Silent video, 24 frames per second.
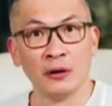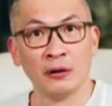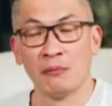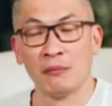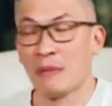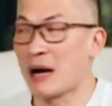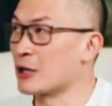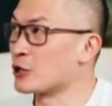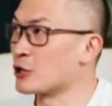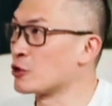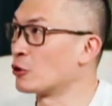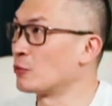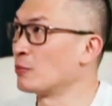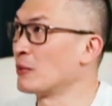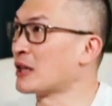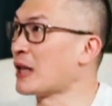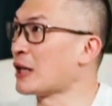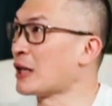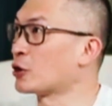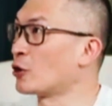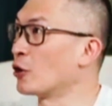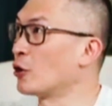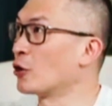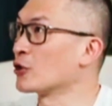masuk
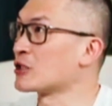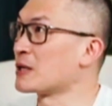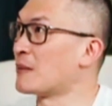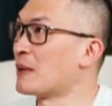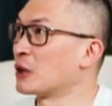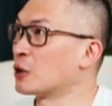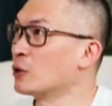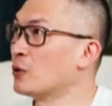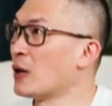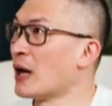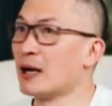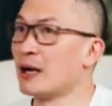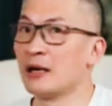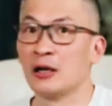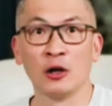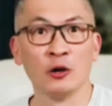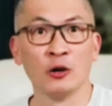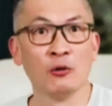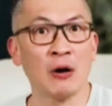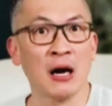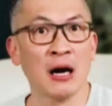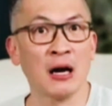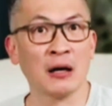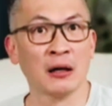minta tolong sama Tuhan,
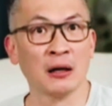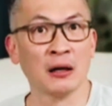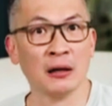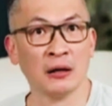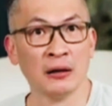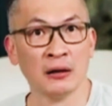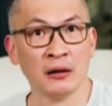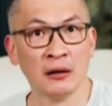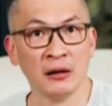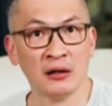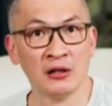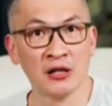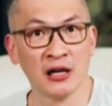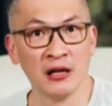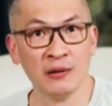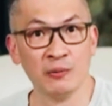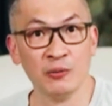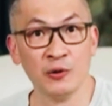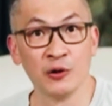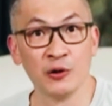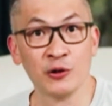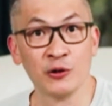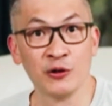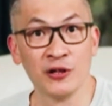keluar jadi
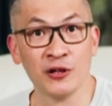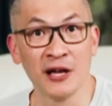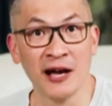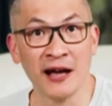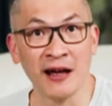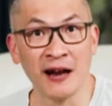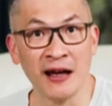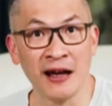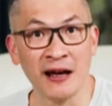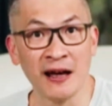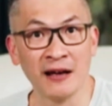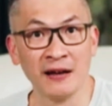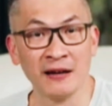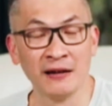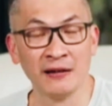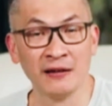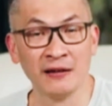musuhnya Allah